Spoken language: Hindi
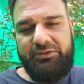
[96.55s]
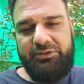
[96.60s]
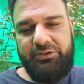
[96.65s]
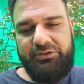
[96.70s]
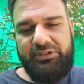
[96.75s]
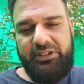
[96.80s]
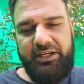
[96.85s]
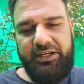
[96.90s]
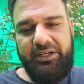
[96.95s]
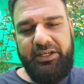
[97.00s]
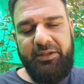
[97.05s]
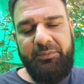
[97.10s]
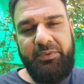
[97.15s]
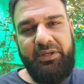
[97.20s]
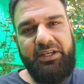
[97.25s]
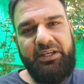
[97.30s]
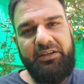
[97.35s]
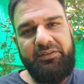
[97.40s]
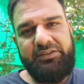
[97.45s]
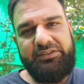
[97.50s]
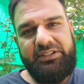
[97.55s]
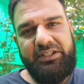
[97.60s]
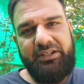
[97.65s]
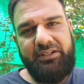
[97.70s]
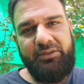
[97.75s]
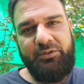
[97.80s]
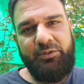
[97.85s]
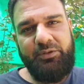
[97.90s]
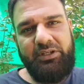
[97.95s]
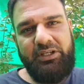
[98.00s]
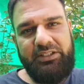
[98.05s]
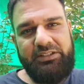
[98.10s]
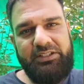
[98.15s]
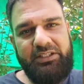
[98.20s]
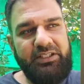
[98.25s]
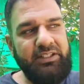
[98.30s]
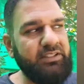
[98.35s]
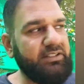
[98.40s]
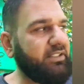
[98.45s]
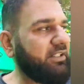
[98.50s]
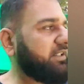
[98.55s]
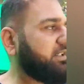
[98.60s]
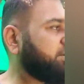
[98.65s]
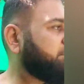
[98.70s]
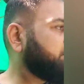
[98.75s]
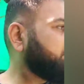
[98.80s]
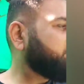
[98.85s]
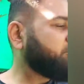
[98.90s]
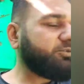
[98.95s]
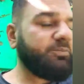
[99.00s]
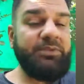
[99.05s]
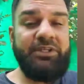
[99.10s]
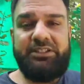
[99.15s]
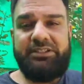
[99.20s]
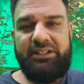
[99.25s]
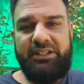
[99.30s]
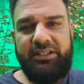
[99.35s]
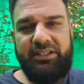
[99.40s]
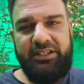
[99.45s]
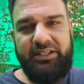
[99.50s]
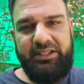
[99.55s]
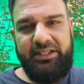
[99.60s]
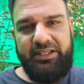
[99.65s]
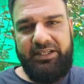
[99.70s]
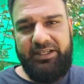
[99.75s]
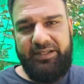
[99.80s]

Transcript: सोसाइटी में काफ़ी सारे लोग आते रहते हैं ये भी कुछ बेचने के लिए